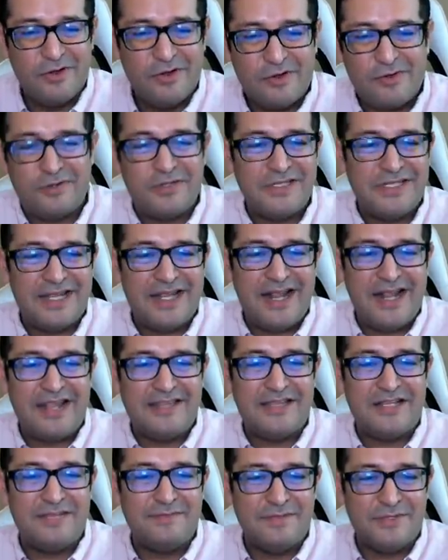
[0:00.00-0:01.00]
cortarán
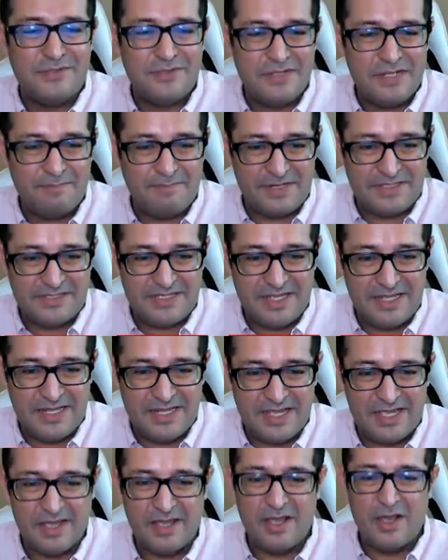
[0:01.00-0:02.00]
la transmisión del
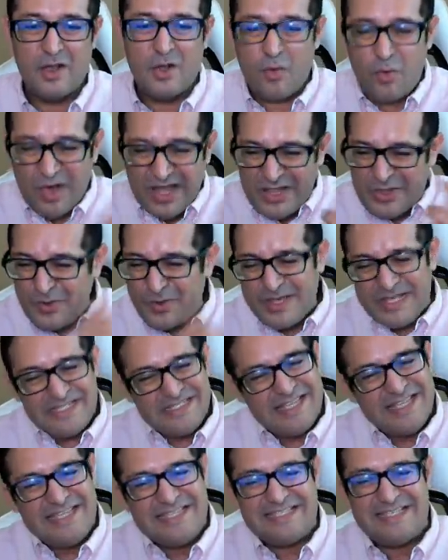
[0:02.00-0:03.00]
presidente? ¿Cuando
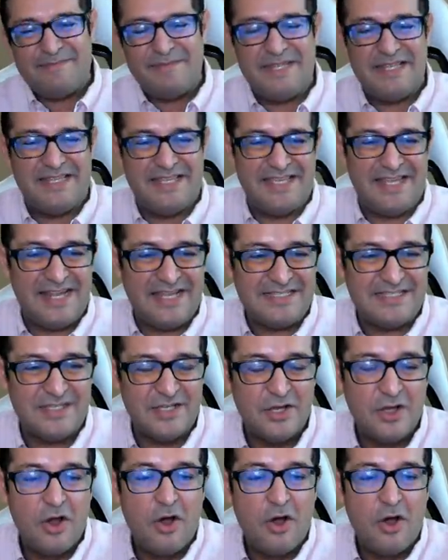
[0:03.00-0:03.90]
éste dice mentiras?